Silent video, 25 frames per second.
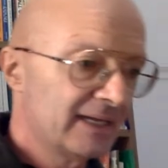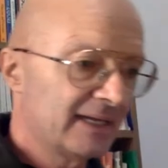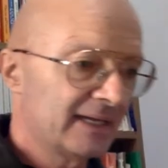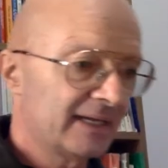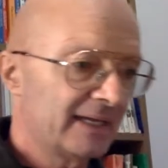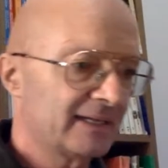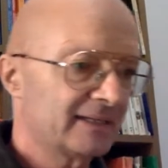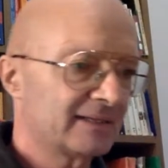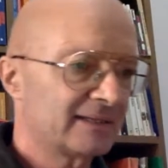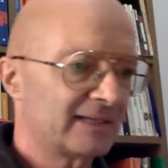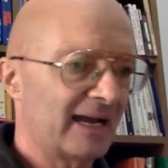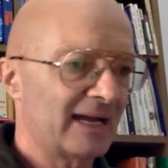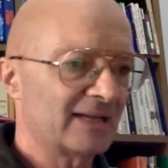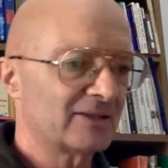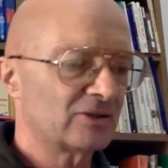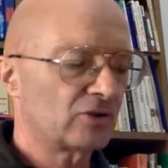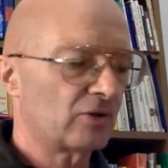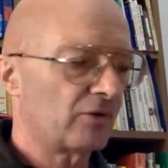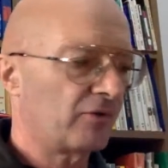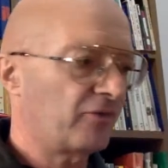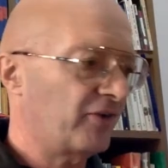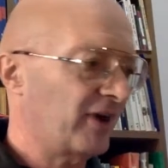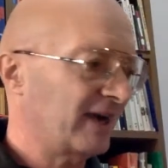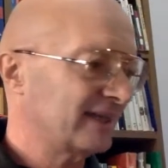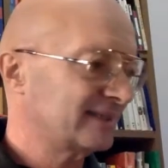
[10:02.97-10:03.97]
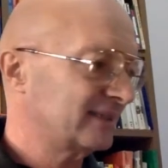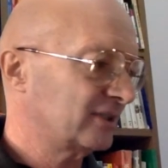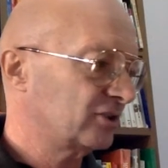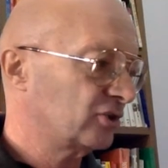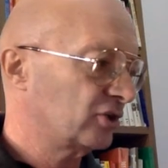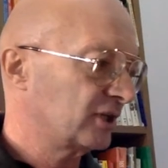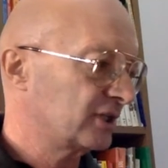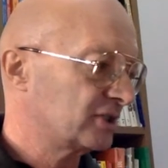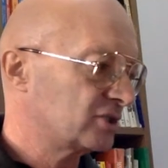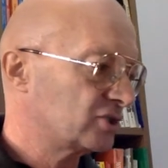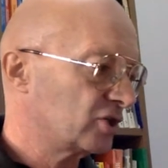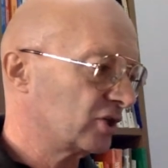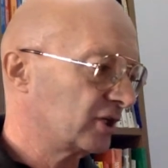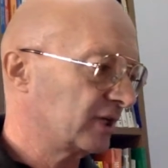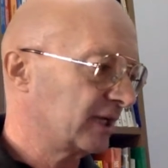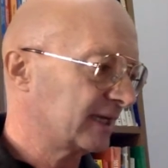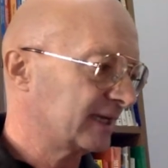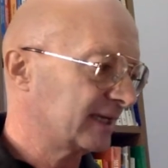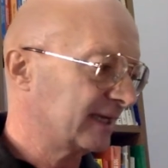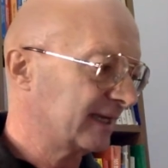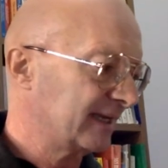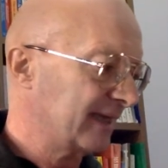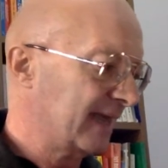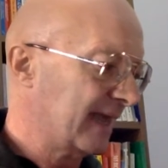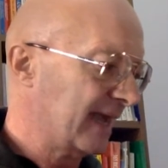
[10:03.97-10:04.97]
Intanto fate donazione
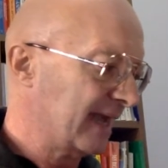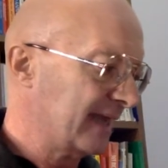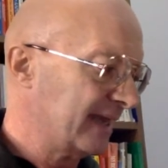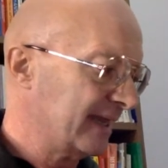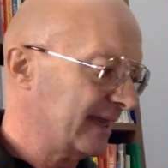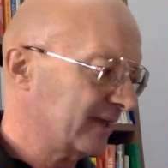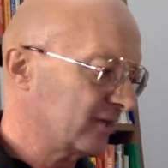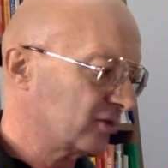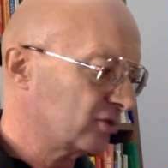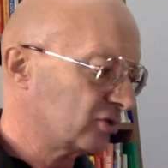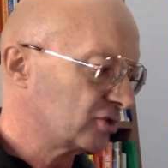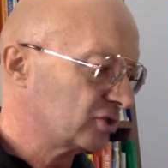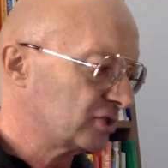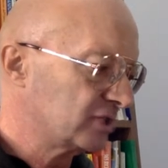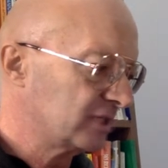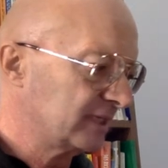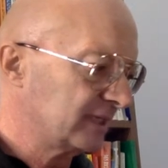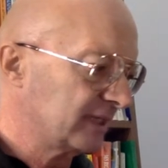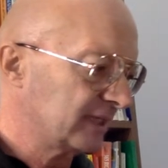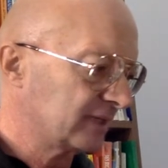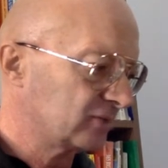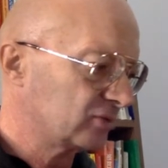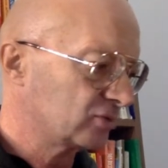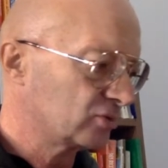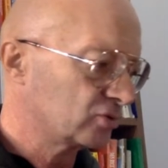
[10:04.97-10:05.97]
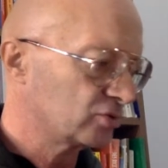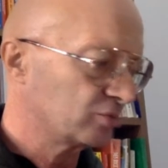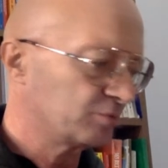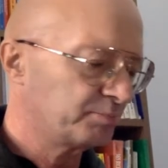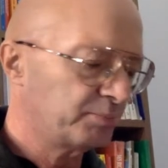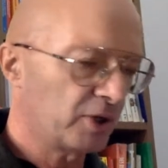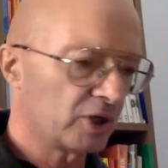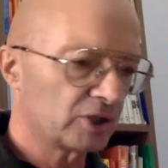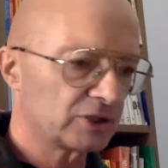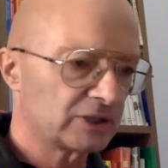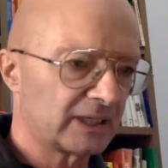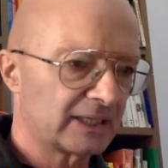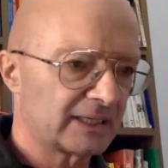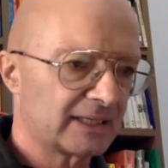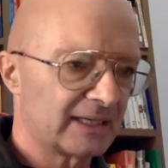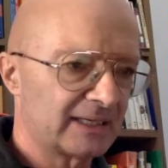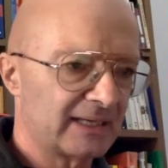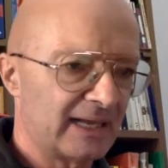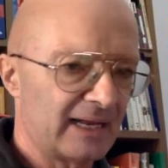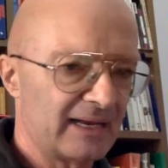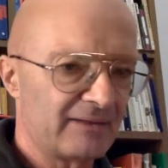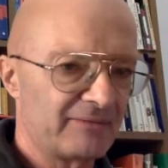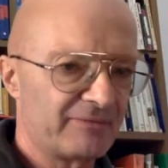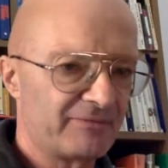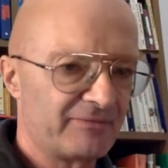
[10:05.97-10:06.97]
al canale, così date un supporto al
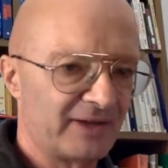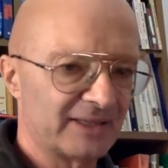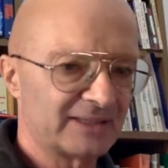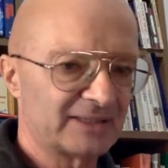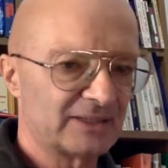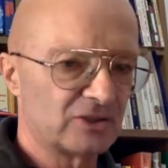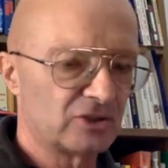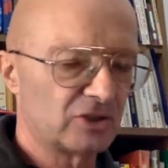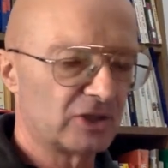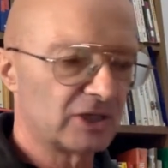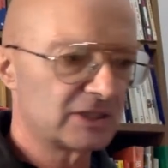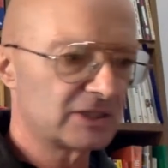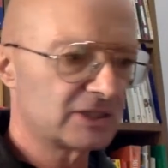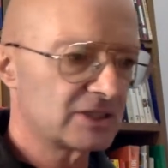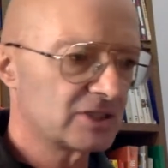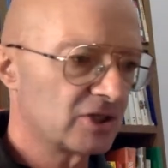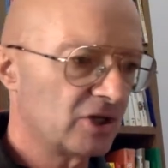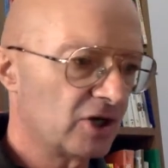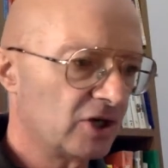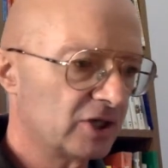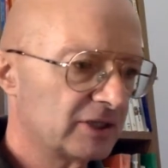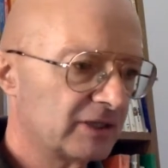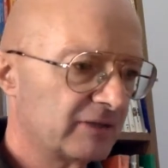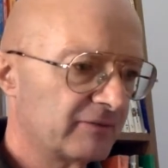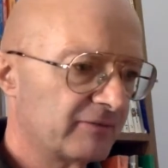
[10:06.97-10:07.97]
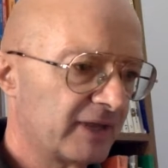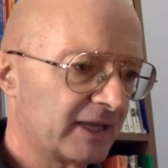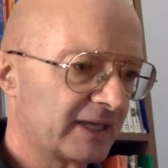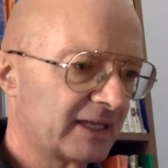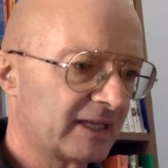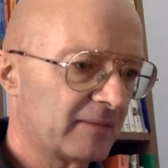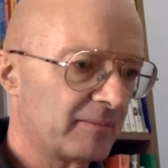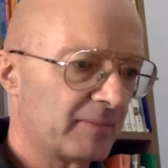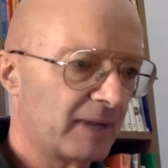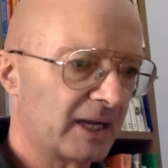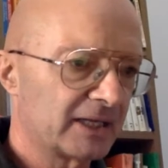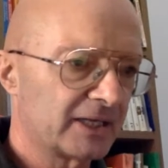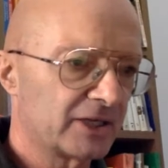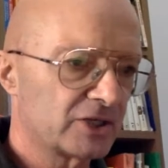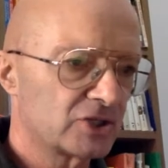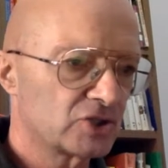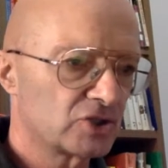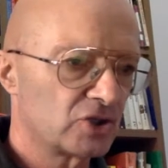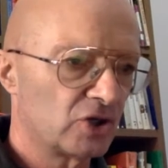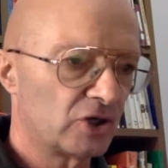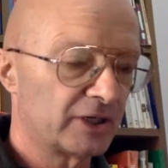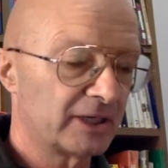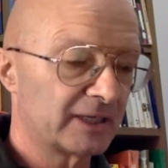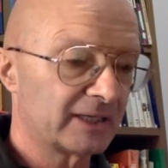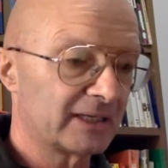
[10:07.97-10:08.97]
canale, fate donazioni, vecchie
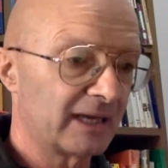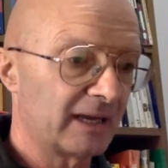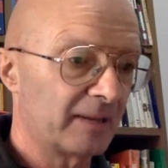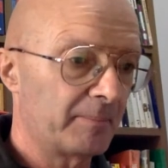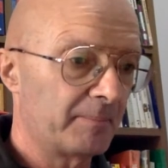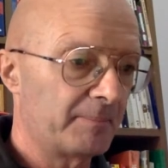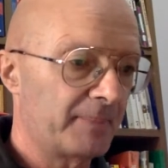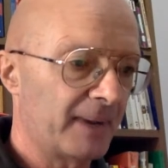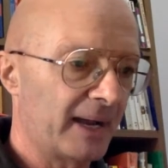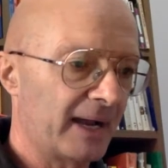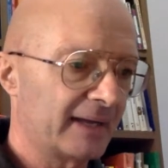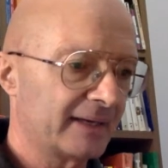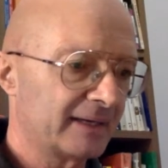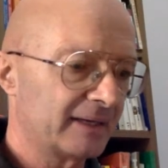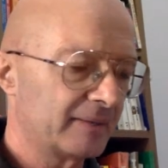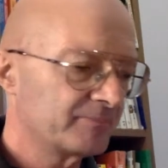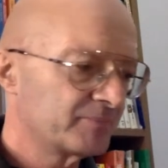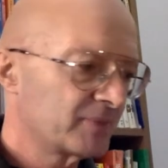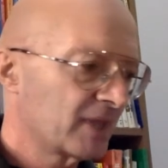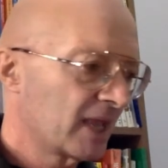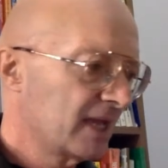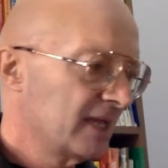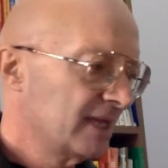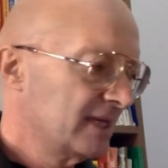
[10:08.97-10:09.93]
malgascione, carampane,